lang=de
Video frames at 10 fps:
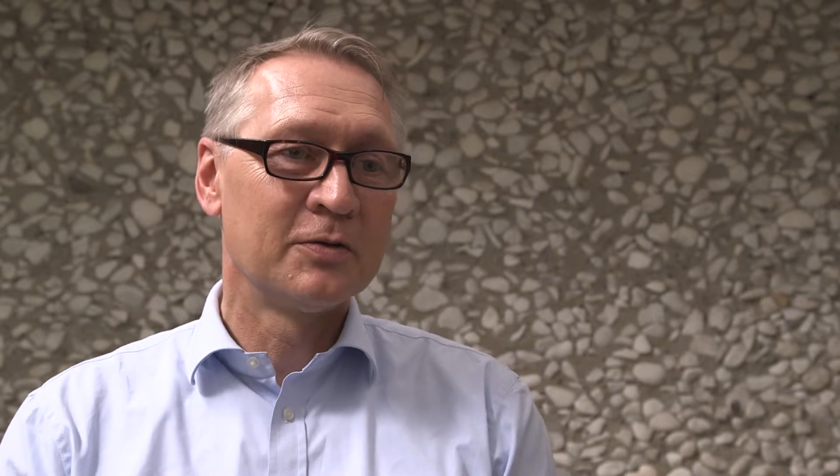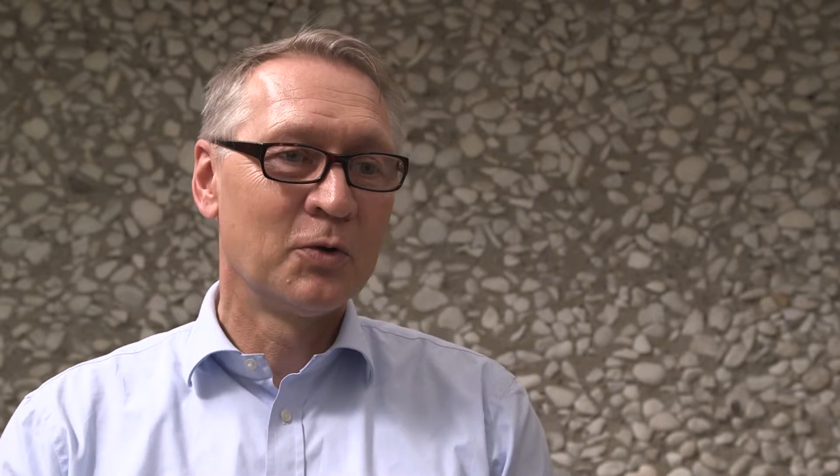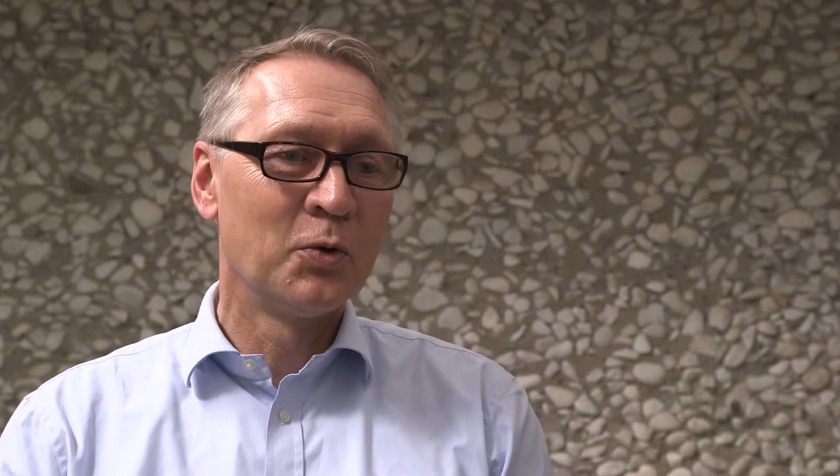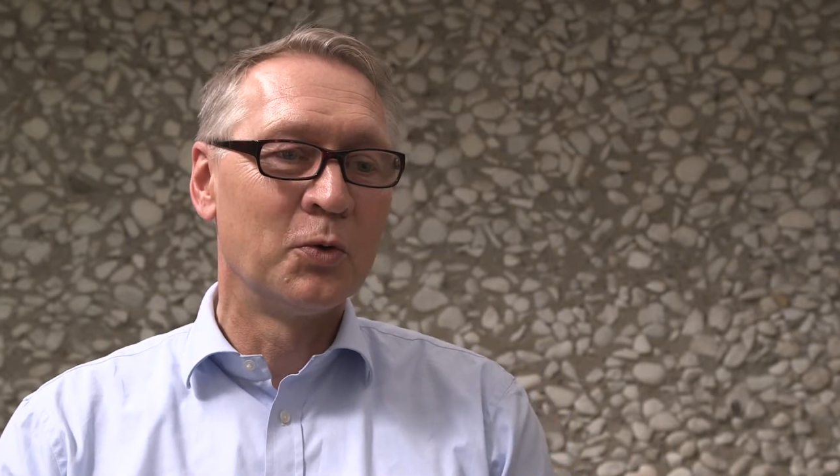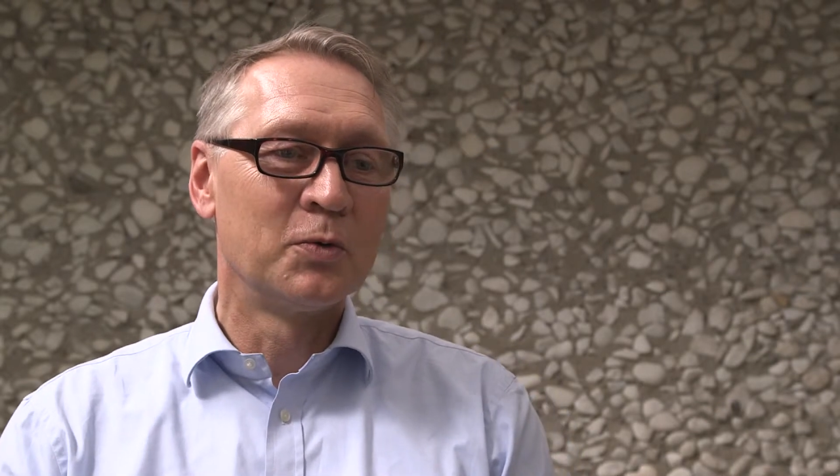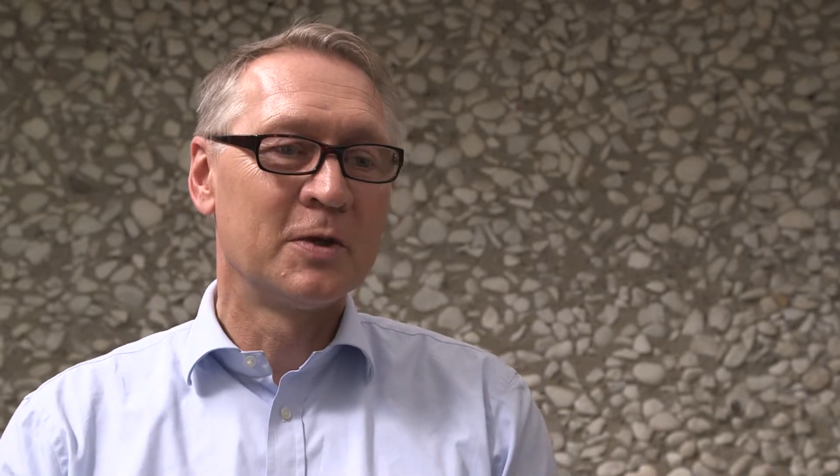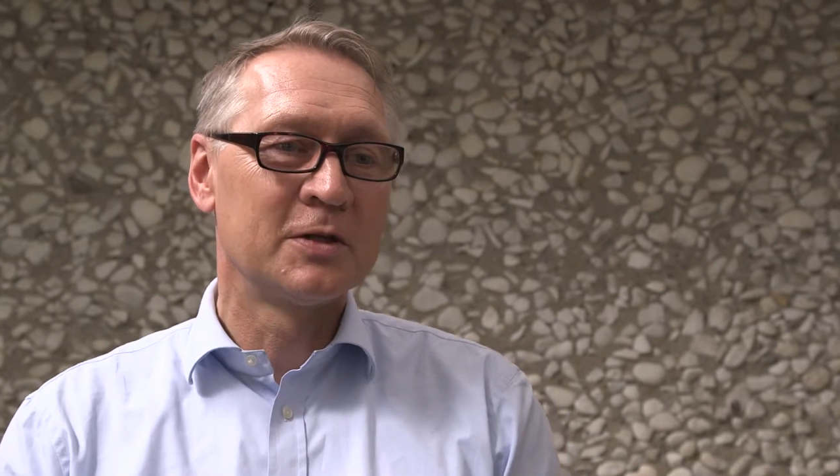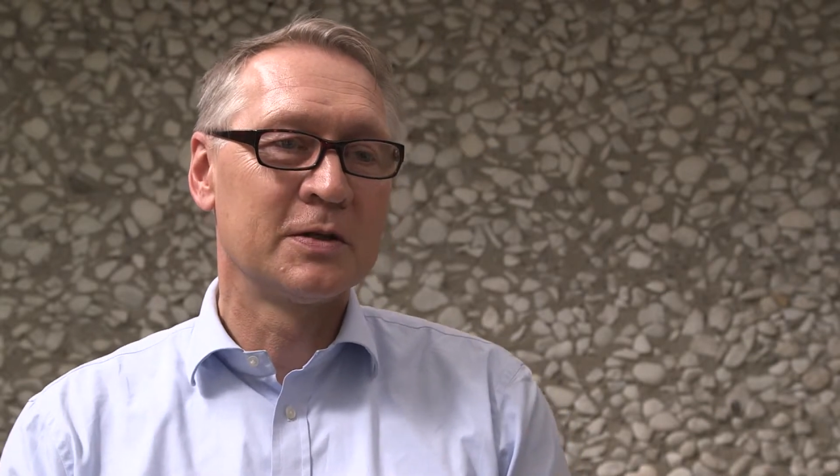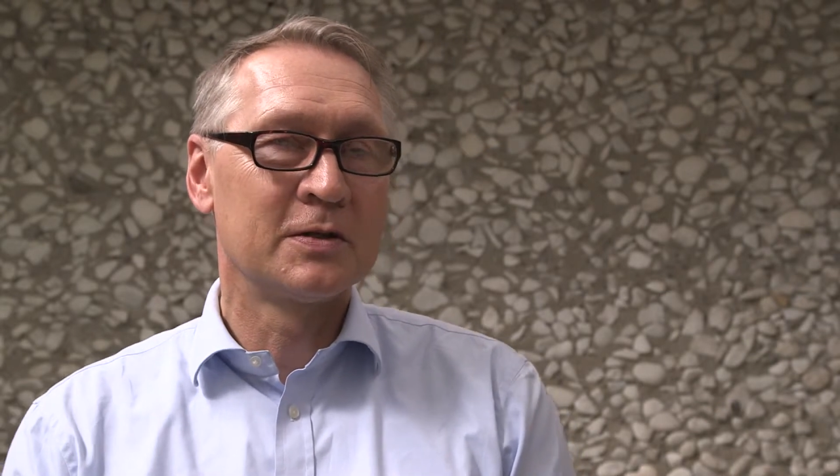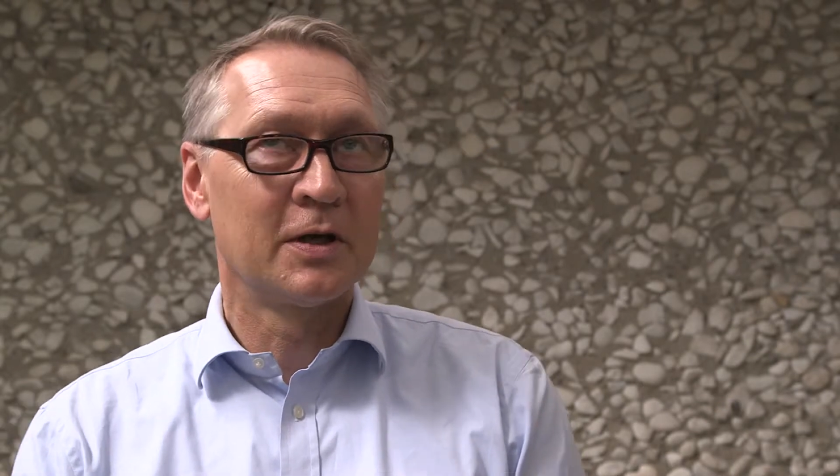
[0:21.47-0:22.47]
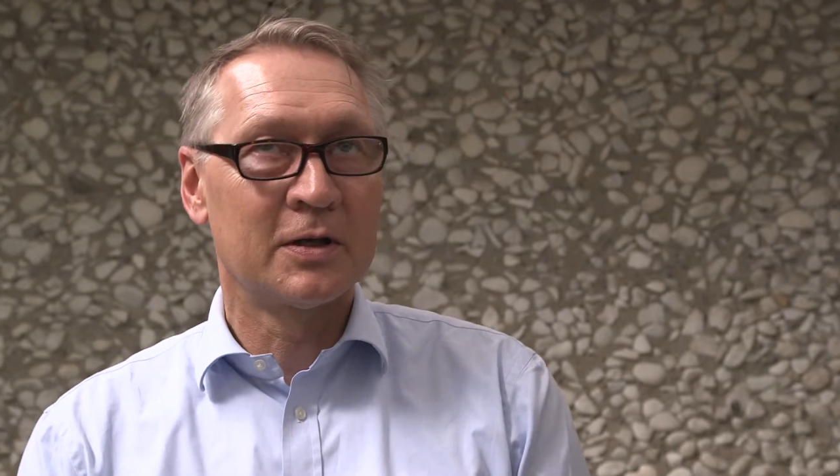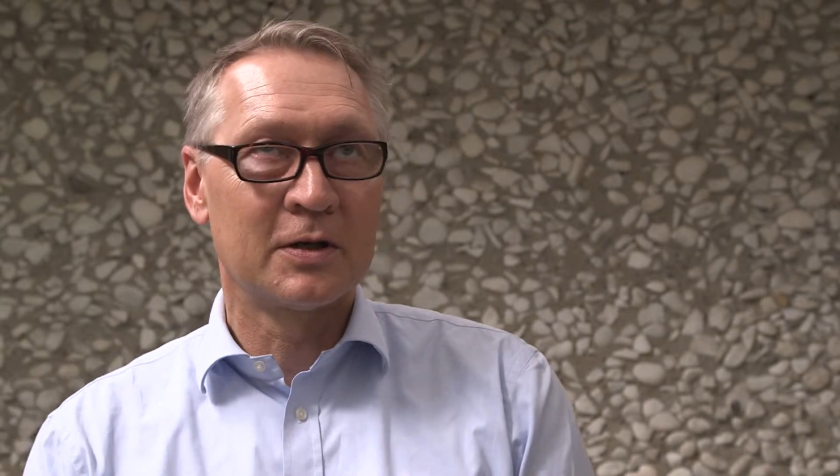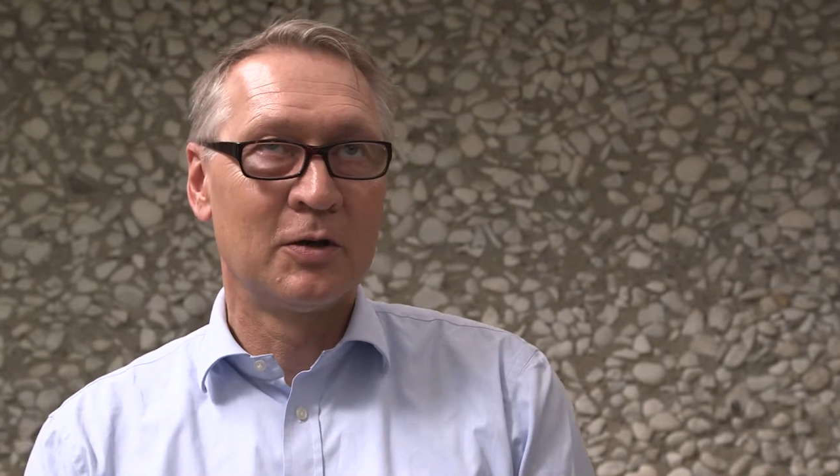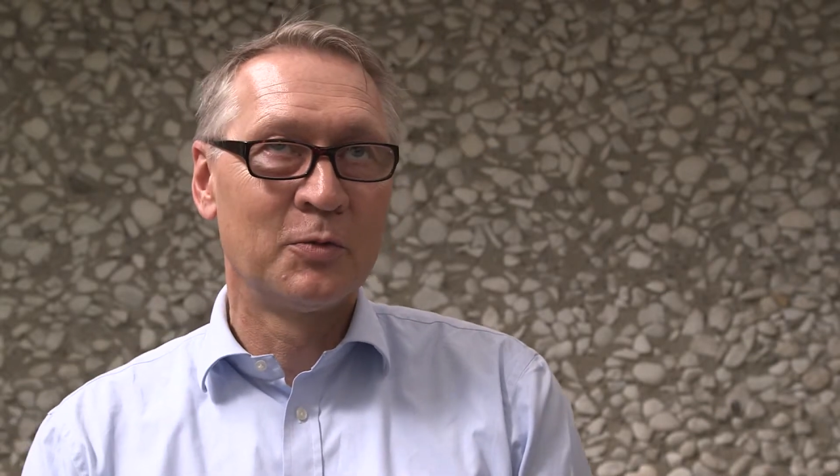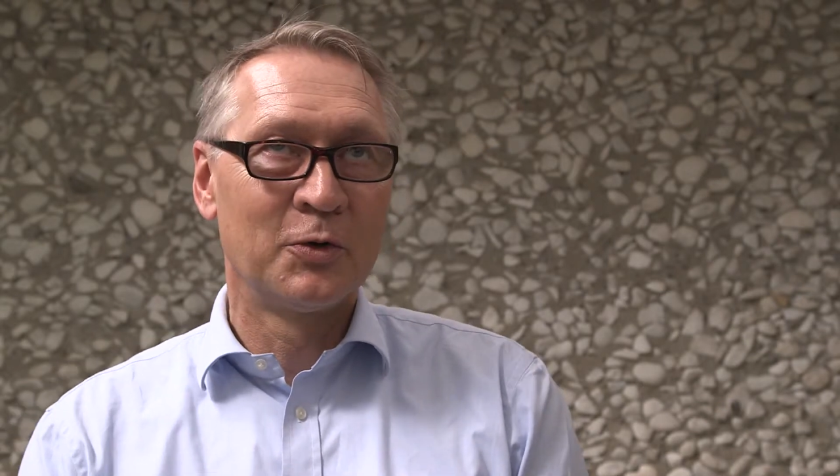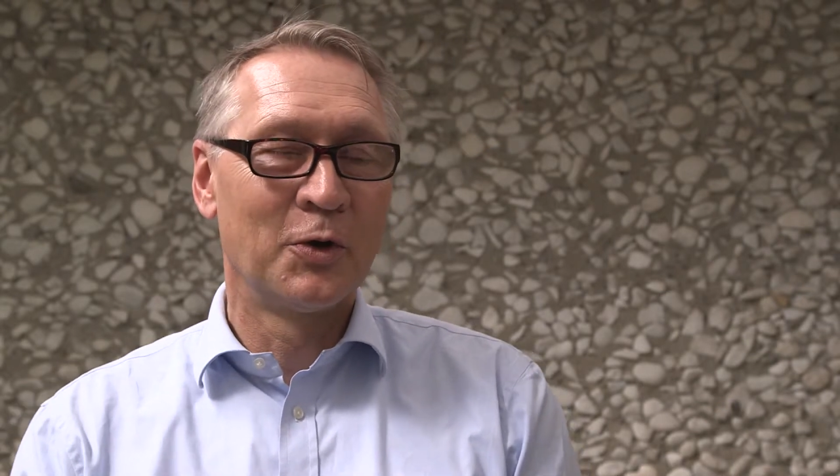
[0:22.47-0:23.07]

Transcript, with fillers: froh, dass ich seit, ich glaube,